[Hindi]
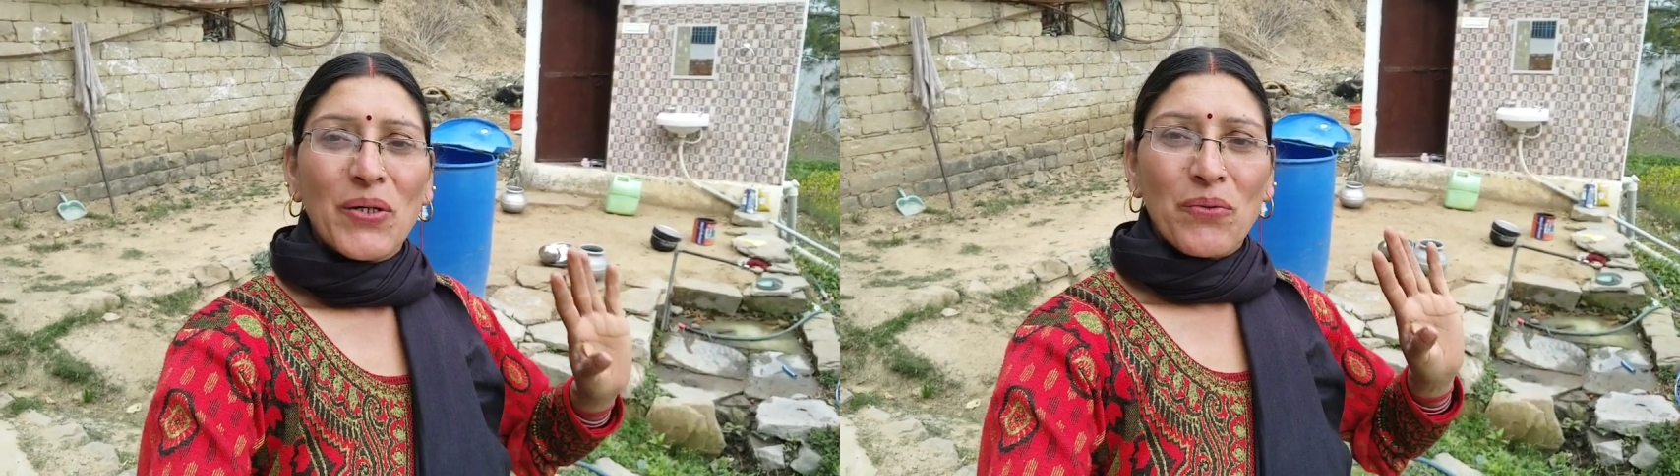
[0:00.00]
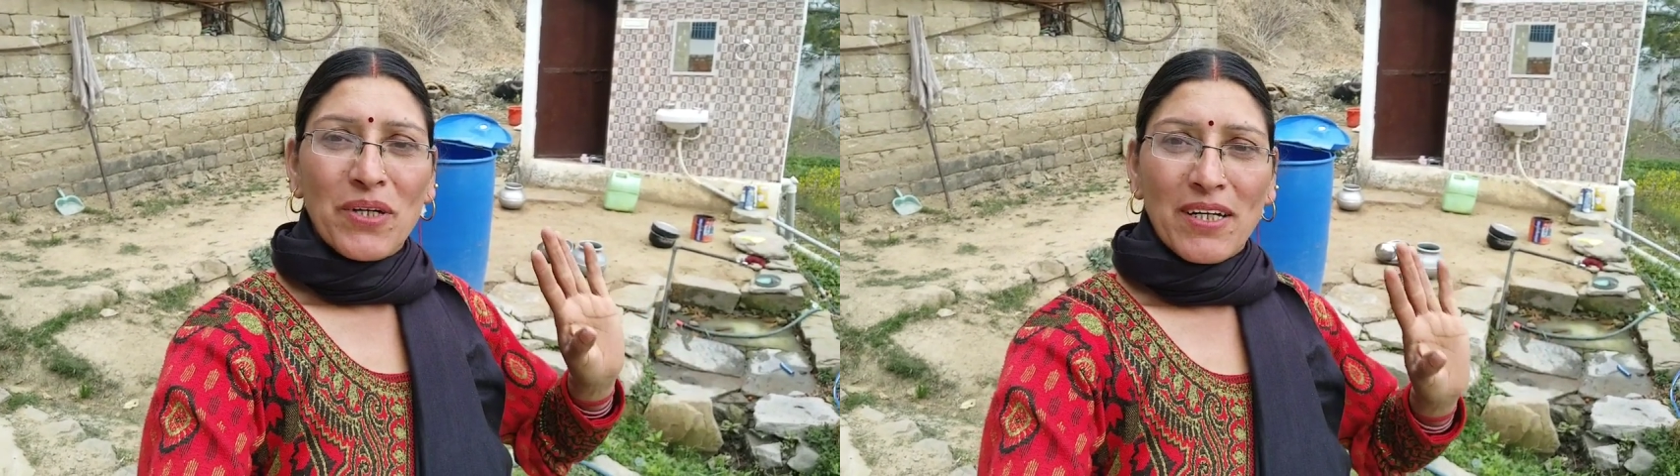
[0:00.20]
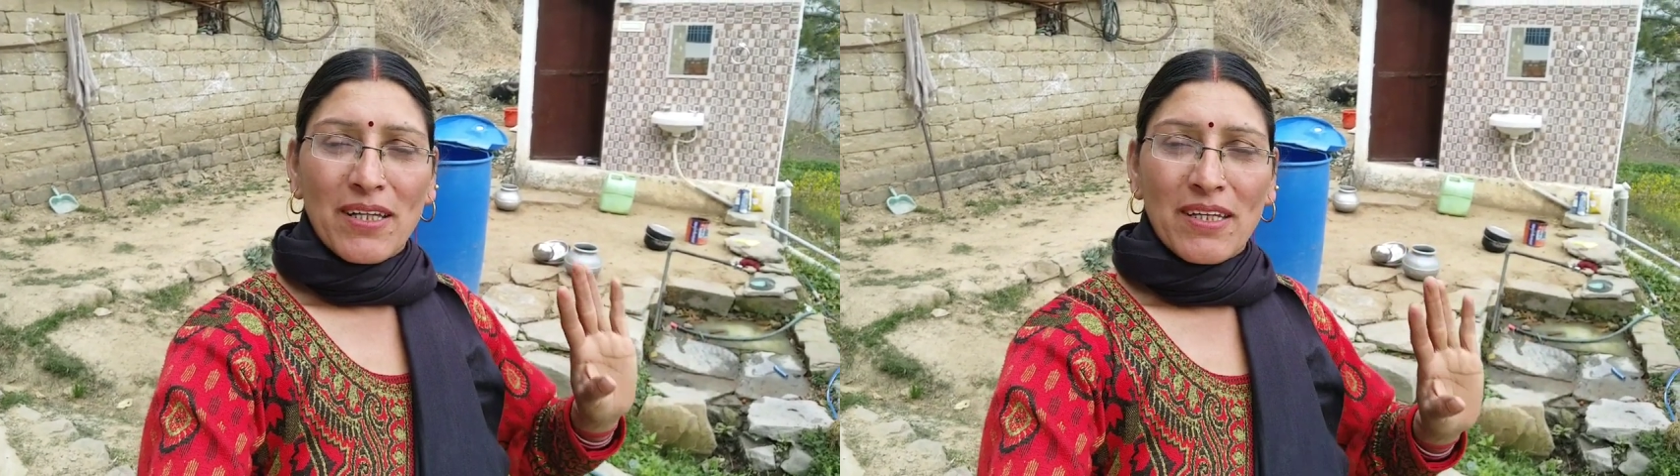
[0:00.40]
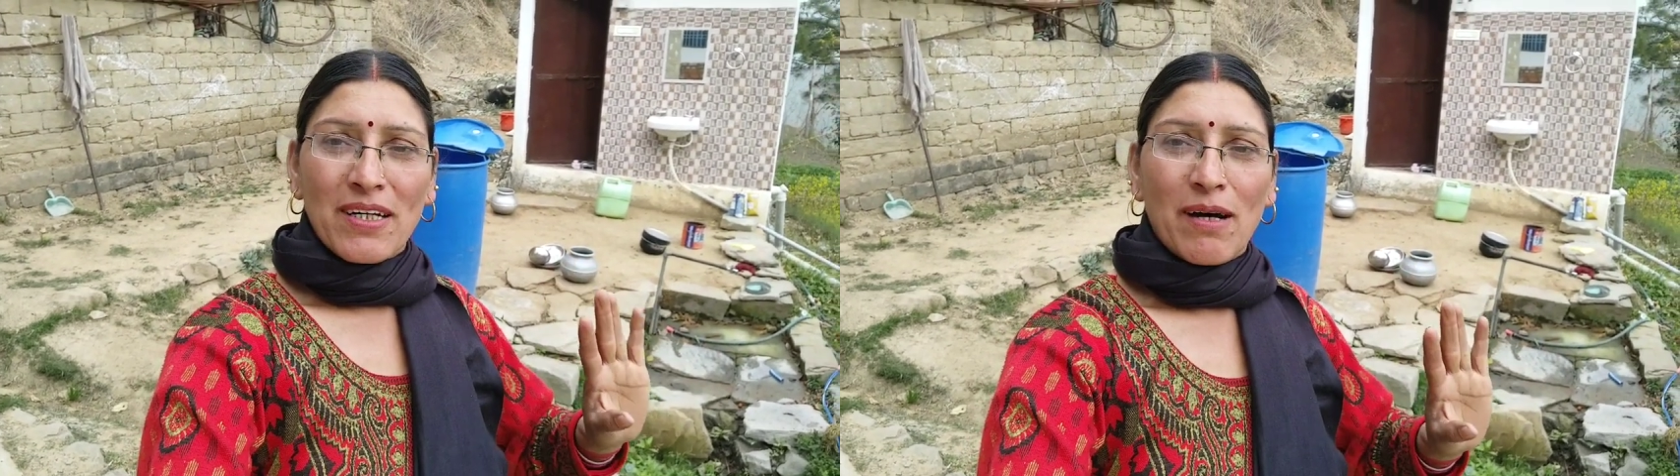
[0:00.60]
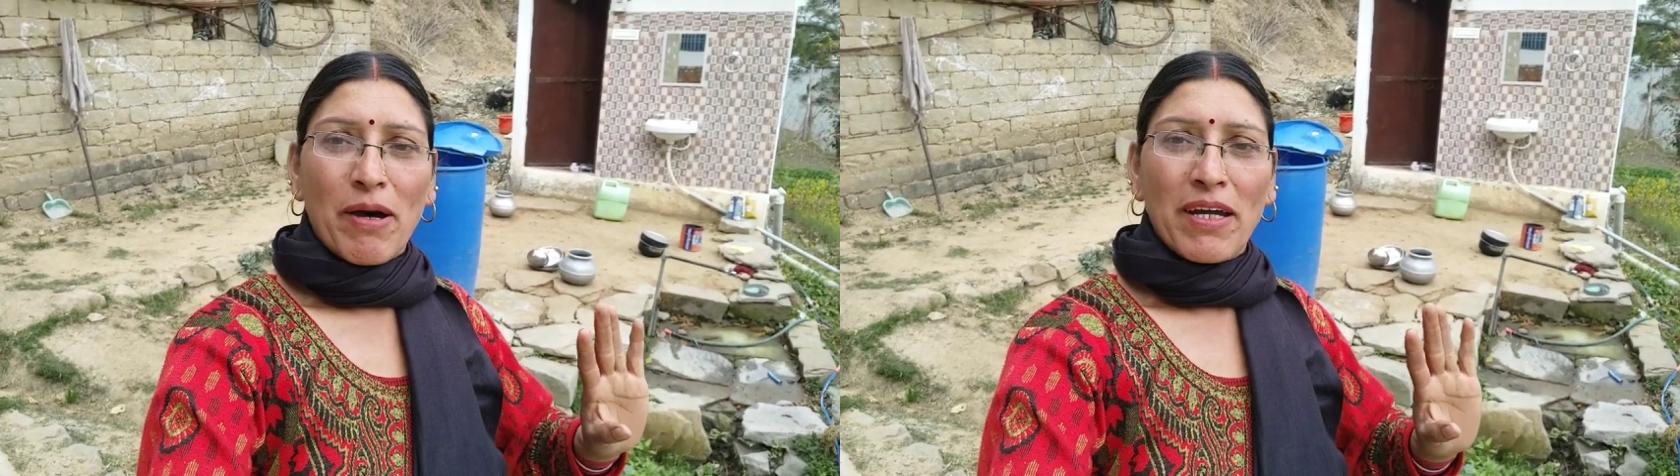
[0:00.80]
क्योंकि अंदर
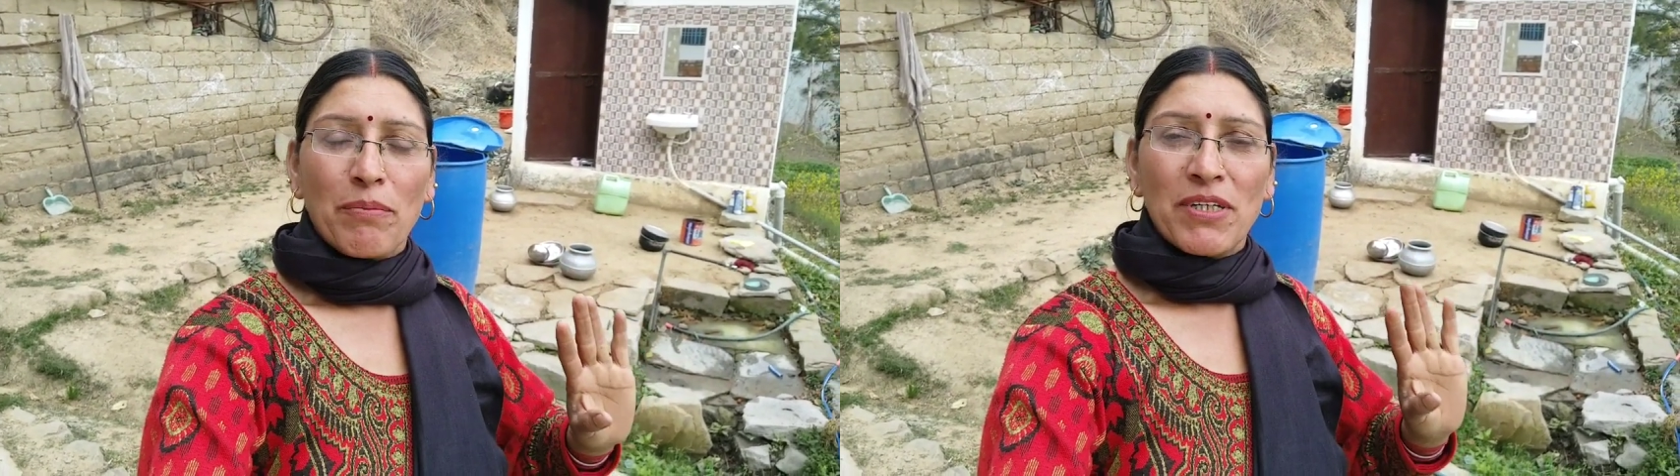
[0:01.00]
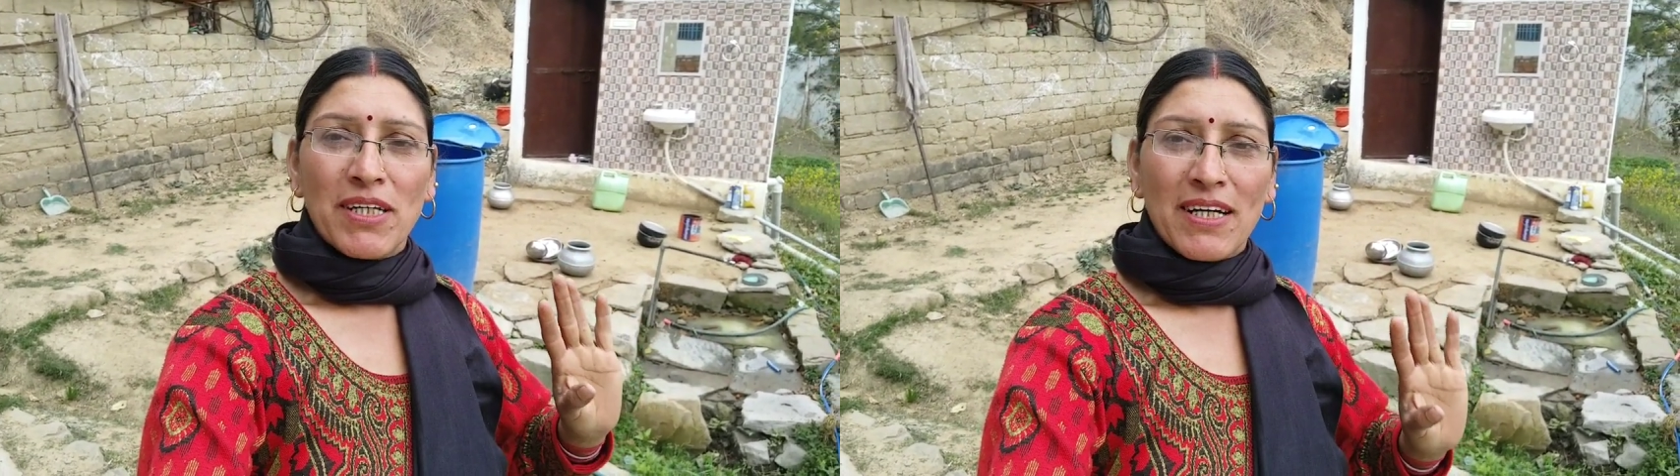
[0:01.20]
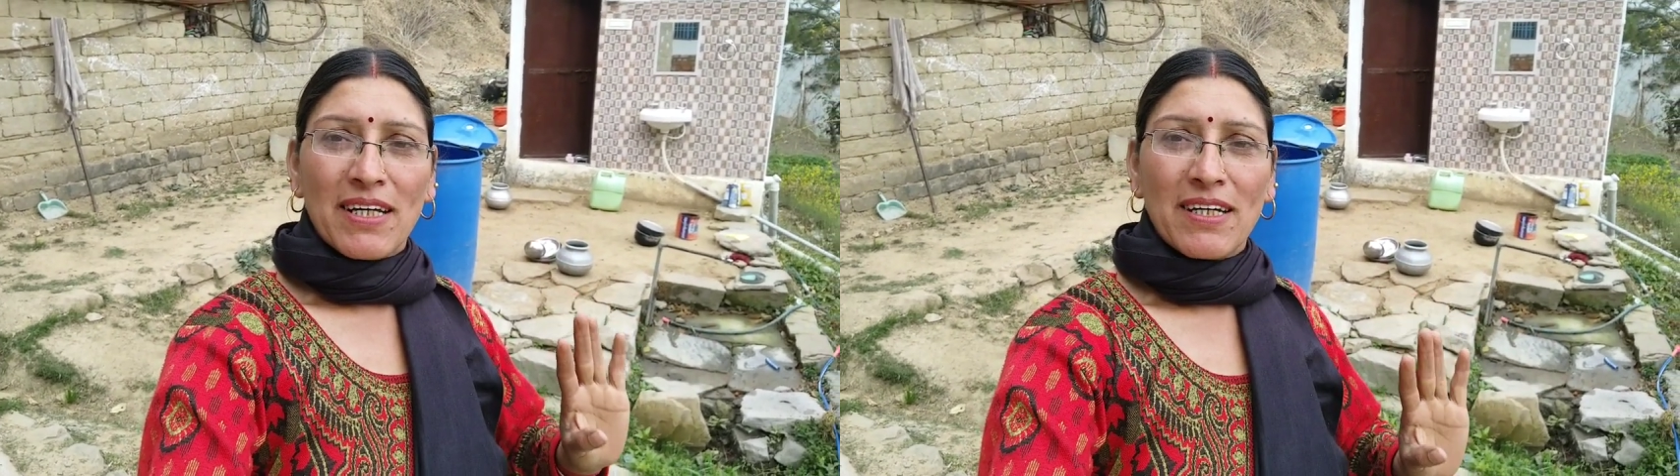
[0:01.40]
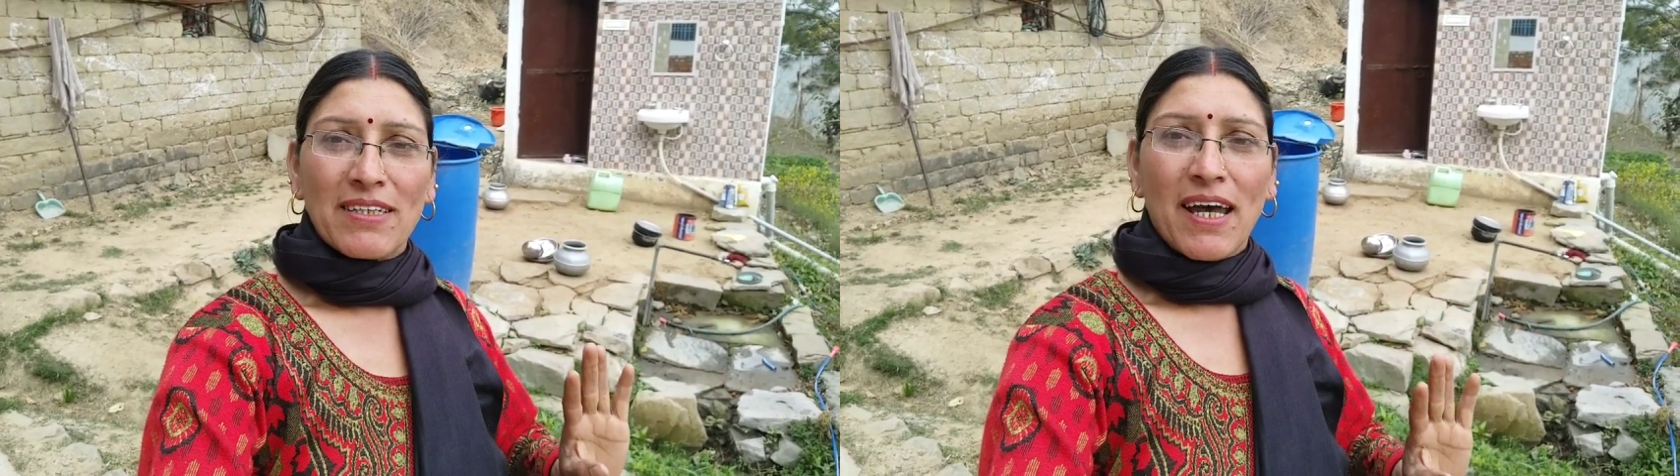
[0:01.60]
हमारी अभी सिंक लग